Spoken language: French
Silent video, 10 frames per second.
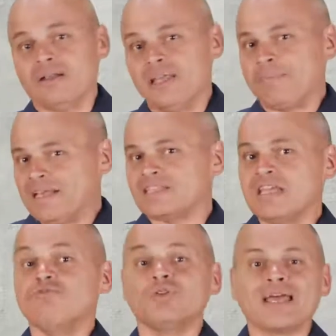les
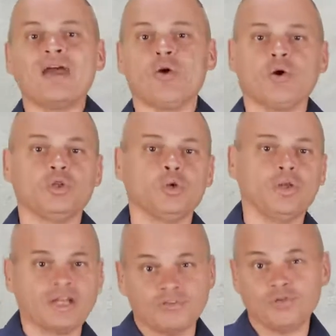Palestiniens voudraient un retour
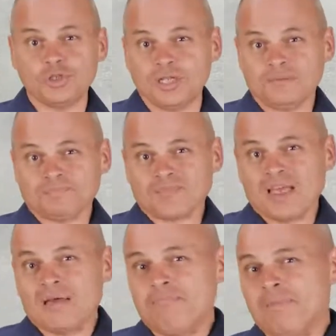des réfugiés.
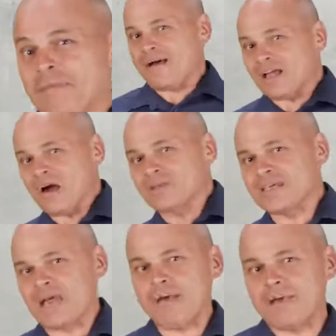Mais par contre, ce
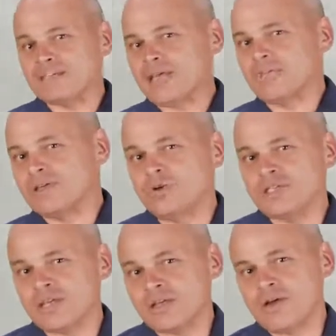qui est quand même assez ambigu,
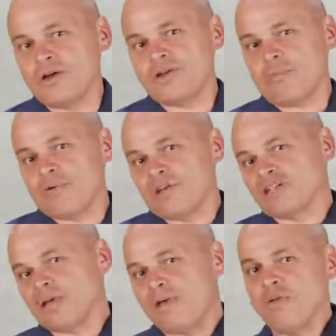c'est qu'il n'y a,
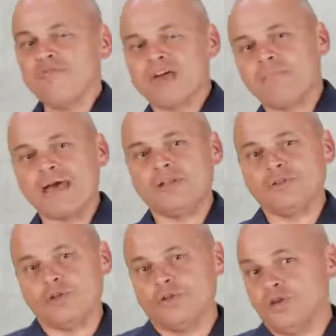jamais eu vraiment
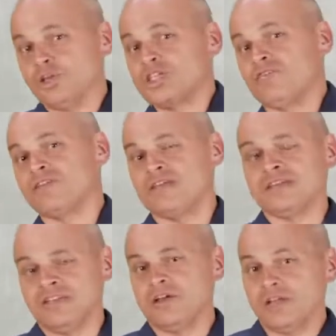de, chiffres qui
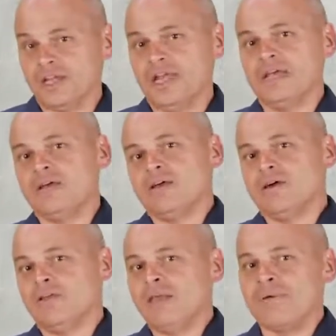étaient donnés.
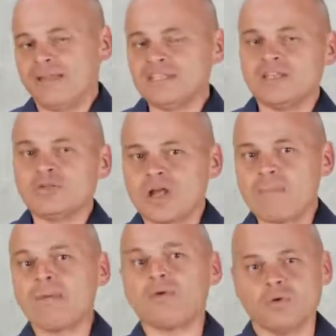Euh, les Palestiniens sont
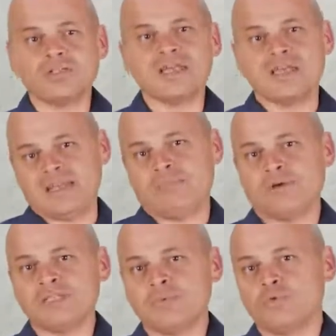quand même conscients qu'il est
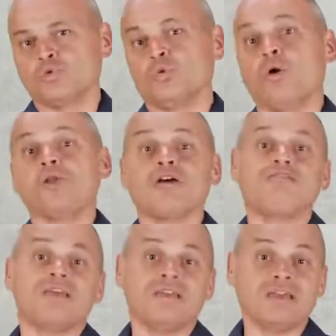impossible que tout le monde
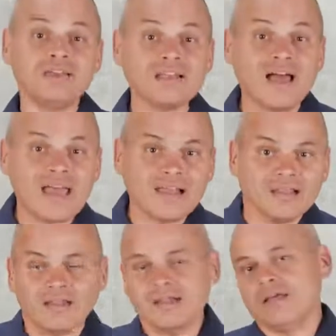revienne en
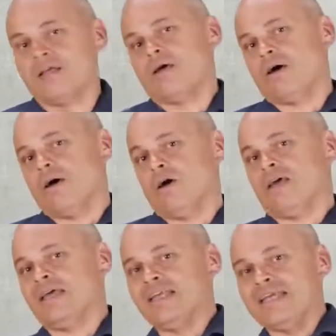Israël. Euh,
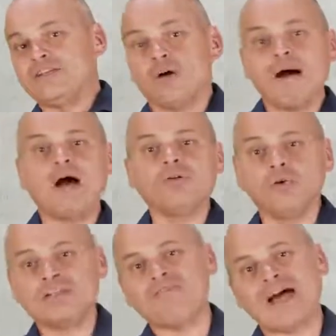et les demandes
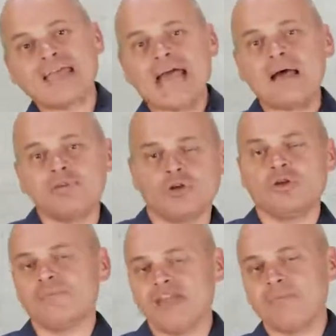ont été variables
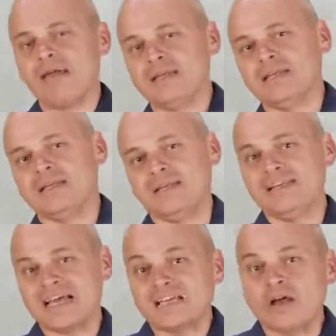selon évidemment
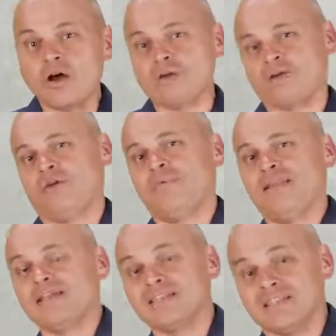les, acteurs euh,
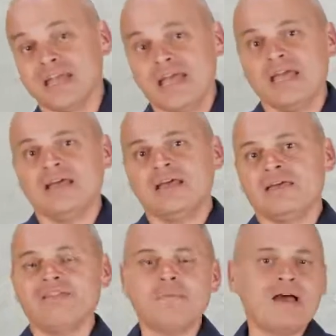palestiniens.
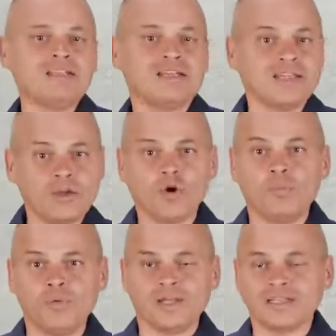Évidemment, certains
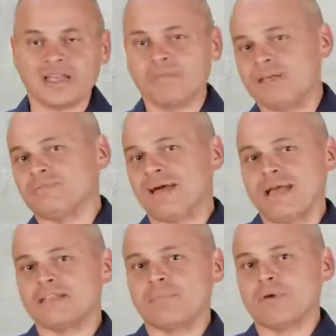groupes plus extrémistes, par
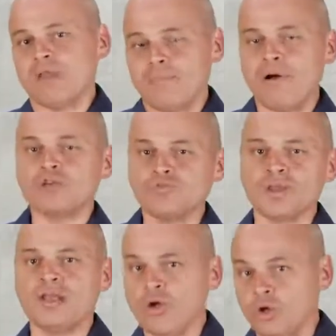exemple, comme la Masse,
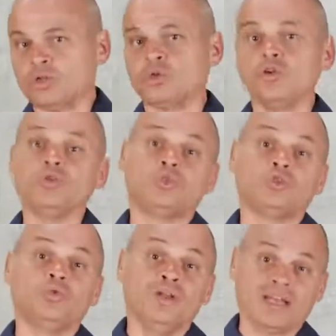voudraient le retour de
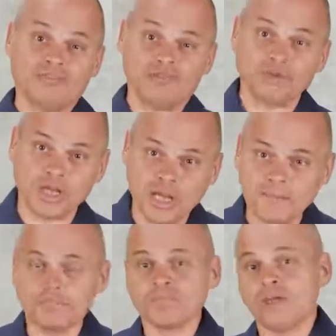tous les réfugiés.